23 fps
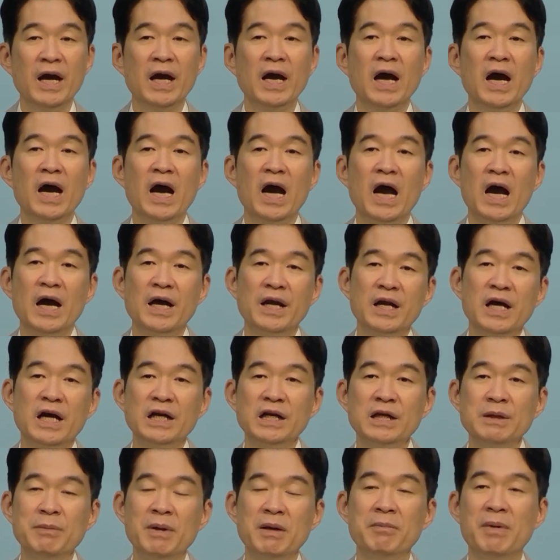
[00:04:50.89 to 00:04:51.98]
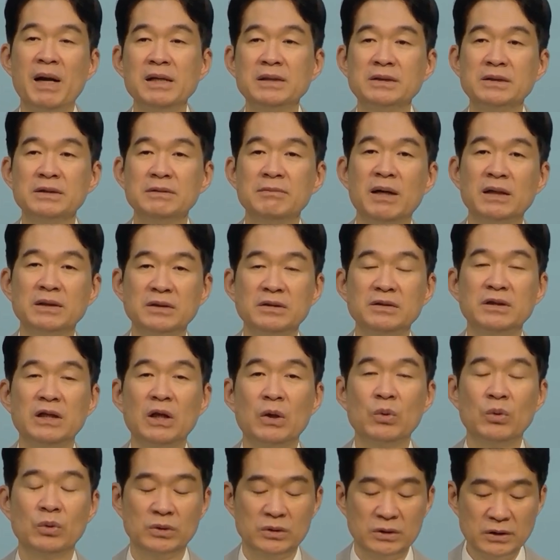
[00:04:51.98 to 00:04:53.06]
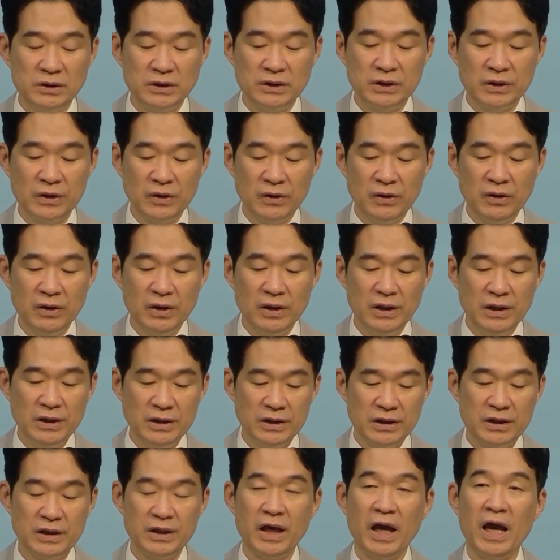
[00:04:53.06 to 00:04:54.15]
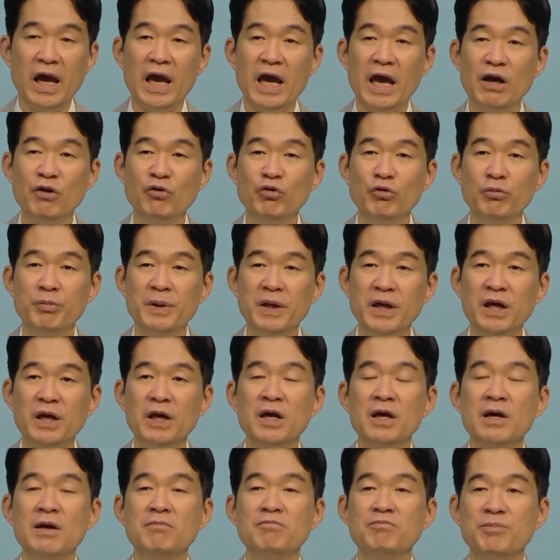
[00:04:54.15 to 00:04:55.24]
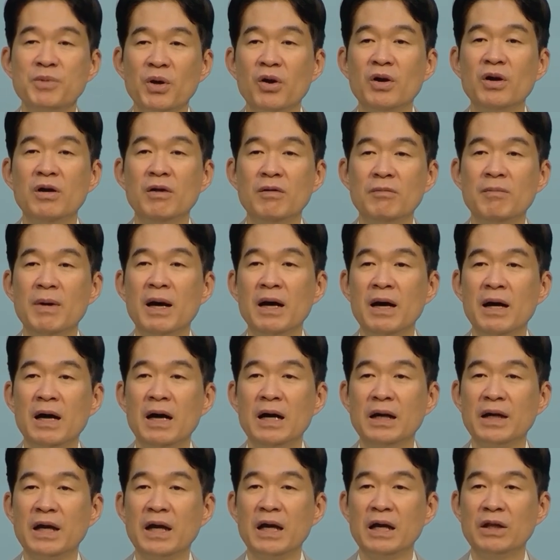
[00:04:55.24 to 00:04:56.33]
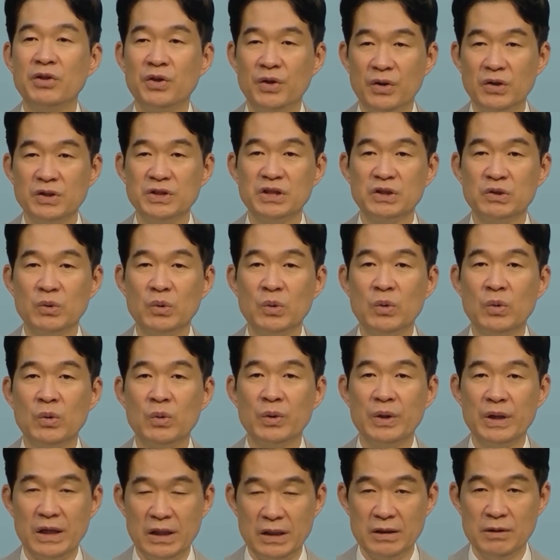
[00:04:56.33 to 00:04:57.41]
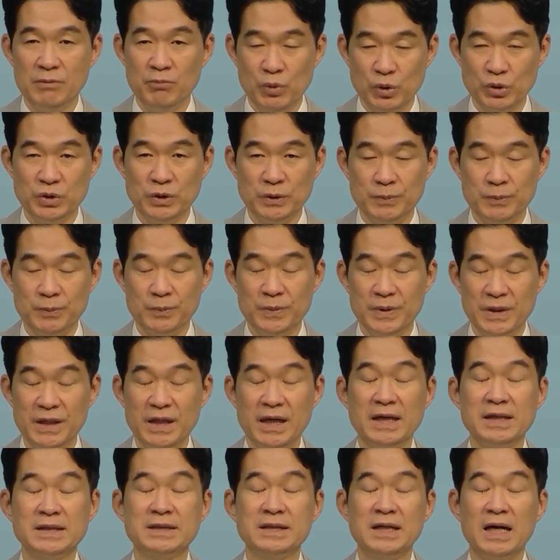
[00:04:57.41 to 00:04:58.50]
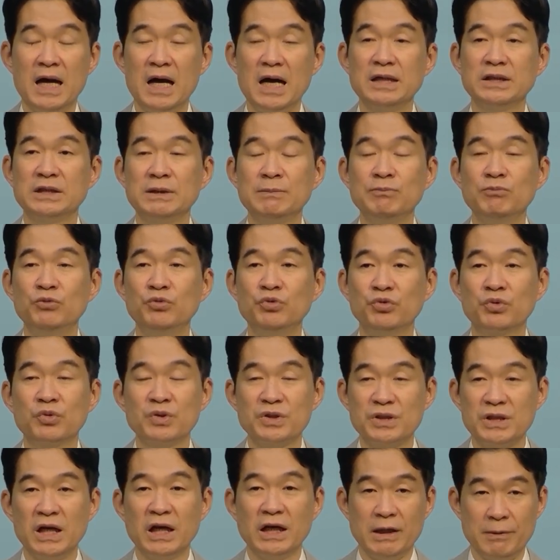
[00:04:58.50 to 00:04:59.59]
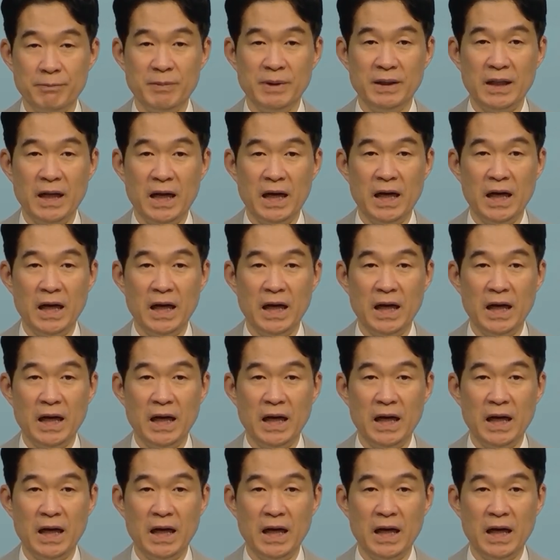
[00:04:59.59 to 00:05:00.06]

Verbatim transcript: 하나님이 말씀하신 대로 드디어 이 애굽이 멸망하게 되어지고 있는 모습 이게 46장입니다.